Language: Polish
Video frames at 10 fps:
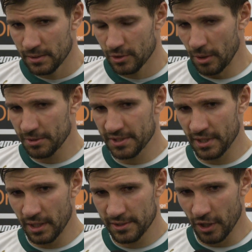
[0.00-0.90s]
dobrze
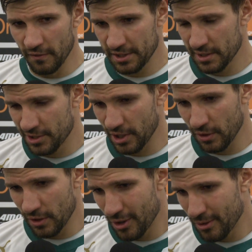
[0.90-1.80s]
zanalizować,
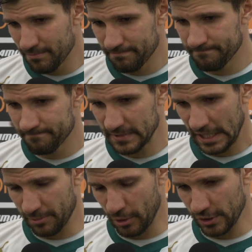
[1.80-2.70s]
dlaczego
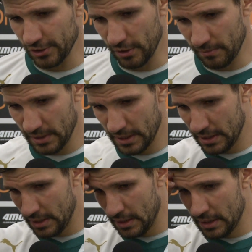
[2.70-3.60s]
tak prosto
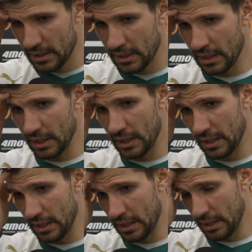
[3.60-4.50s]

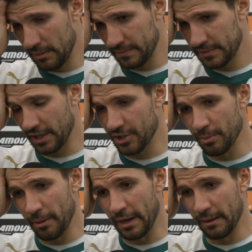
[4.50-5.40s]
e,
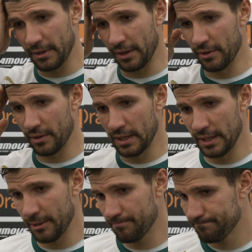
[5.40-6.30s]
tracimy bramkę, no
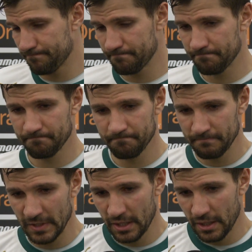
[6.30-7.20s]
ale
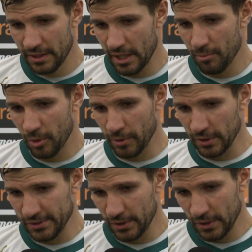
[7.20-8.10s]
nie wiem, po
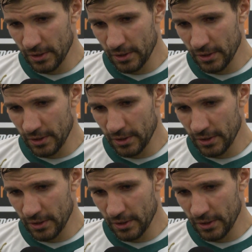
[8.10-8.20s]
prostu